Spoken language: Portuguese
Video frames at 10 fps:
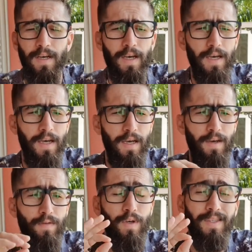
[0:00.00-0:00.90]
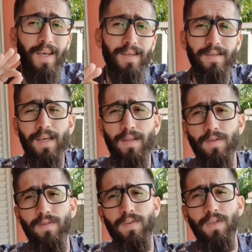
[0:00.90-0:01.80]
É, foi R$
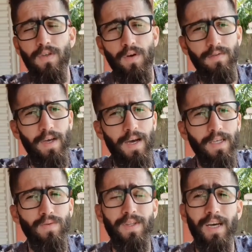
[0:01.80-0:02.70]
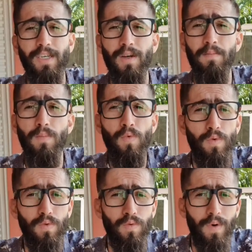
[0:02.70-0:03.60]
629, reais, uma taxa
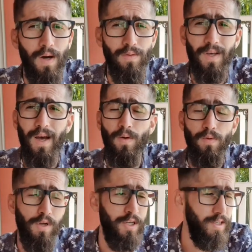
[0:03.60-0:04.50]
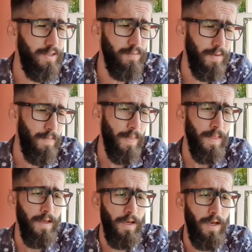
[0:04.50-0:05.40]
muito alta, altíssima.
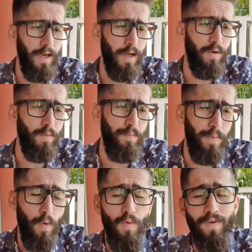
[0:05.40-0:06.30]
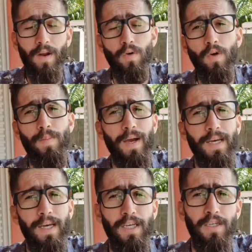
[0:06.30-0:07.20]
É, com o valor que eu
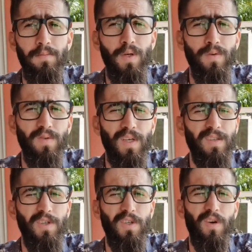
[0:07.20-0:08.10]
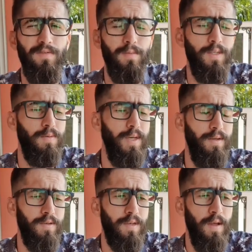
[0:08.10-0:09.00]
paguei de R$ 1.229 mais ou
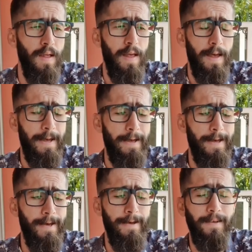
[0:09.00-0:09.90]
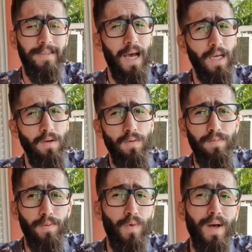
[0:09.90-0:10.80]
menos, é, saiu
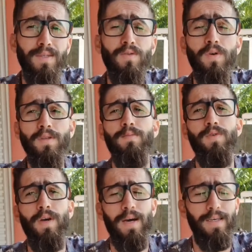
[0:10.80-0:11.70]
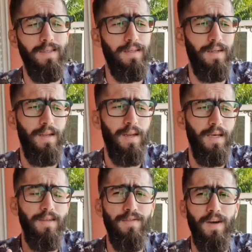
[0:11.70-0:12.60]
quase R$ reais
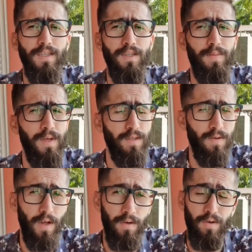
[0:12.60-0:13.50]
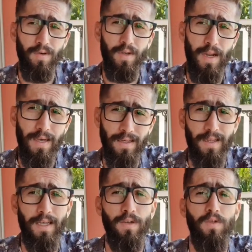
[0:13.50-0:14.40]
nessa faixa de preço. Creio eu que nessa
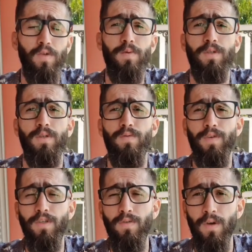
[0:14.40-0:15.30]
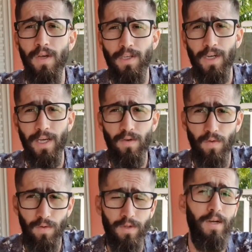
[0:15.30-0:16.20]
data que eu estou postando o vídeo já
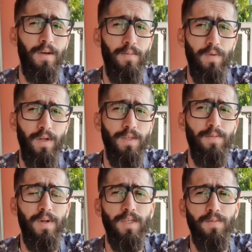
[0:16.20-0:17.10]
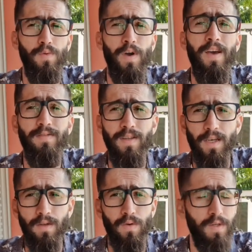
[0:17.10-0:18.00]
encontra por esse preço por
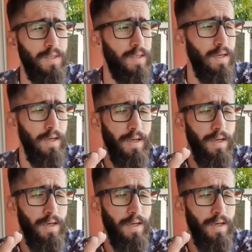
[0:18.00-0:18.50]
revendedores.